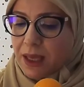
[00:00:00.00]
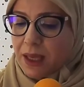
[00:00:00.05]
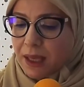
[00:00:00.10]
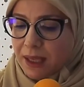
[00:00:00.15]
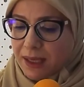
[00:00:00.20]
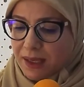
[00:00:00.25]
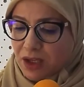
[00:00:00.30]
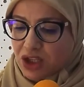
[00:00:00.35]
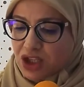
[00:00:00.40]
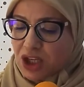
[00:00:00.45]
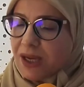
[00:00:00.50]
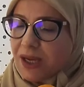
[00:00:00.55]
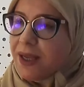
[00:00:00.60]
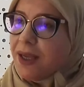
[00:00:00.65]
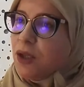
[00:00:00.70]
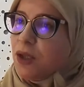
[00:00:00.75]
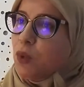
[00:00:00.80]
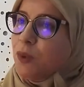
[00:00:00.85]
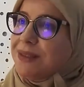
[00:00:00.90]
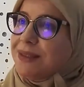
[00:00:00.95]

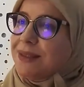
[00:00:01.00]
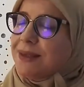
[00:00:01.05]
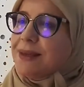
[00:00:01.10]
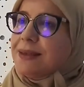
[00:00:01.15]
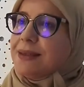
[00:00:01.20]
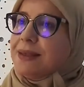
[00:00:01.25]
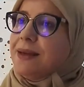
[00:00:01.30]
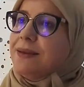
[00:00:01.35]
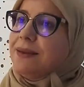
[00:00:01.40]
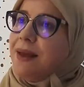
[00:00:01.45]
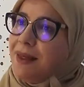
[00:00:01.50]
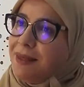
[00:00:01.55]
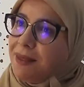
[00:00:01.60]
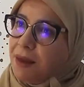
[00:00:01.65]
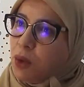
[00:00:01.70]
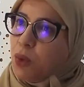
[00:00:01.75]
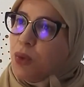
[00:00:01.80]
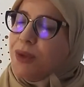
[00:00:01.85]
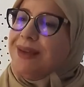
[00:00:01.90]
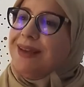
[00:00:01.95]
الإجراءات والدراسات
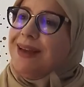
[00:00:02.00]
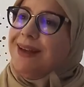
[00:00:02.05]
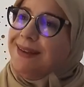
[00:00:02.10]
الضرورية